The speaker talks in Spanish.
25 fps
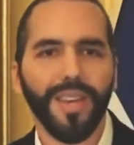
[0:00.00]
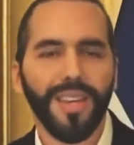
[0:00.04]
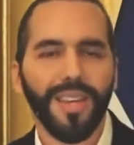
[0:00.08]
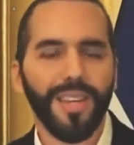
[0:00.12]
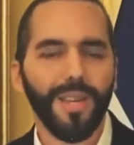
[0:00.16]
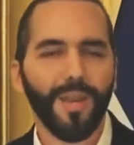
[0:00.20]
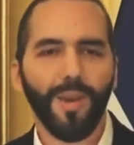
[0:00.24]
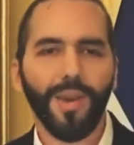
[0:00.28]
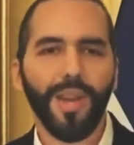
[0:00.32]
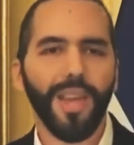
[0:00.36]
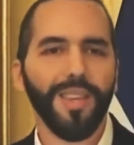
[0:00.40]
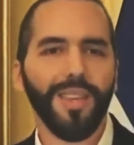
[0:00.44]

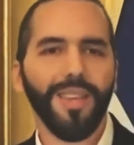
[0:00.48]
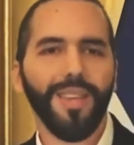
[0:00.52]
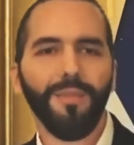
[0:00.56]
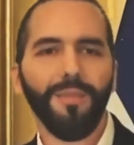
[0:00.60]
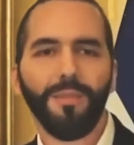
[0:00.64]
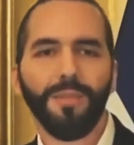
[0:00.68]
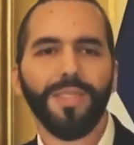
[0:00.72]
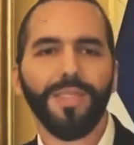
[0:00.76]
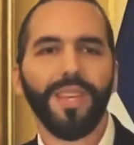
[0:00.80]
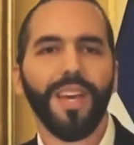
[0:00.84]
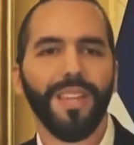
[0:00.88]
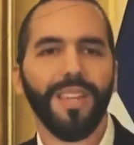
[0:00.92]
Y yo ya
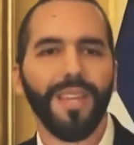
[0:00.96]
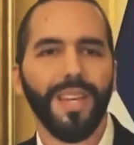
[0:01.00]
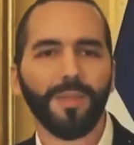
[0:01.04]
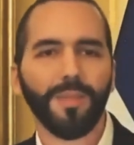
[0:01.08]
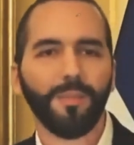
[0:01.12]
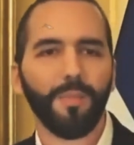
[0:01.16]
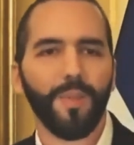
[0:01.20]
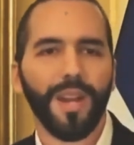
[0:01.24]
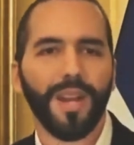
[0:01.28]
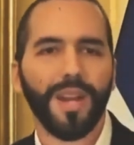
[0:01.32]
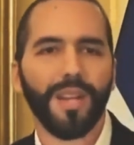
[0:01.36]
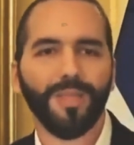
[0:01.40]
di, ya di
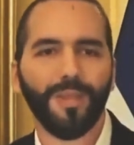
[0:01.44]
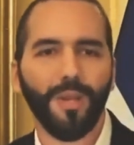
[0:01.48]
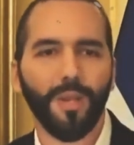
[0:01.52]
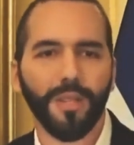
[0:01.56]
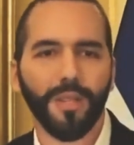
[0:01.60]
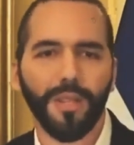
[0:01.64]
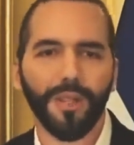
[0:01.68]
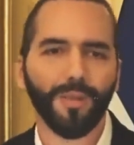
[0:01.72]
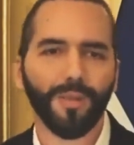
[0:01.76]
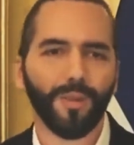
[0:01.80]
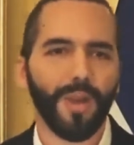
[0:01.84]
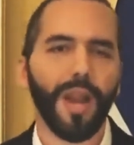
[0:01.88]

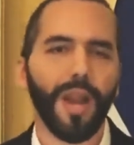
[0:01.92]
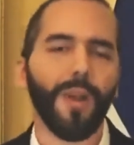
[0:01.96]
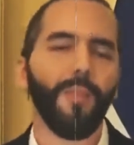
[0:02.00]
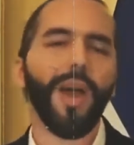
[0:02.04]
explicación de eso.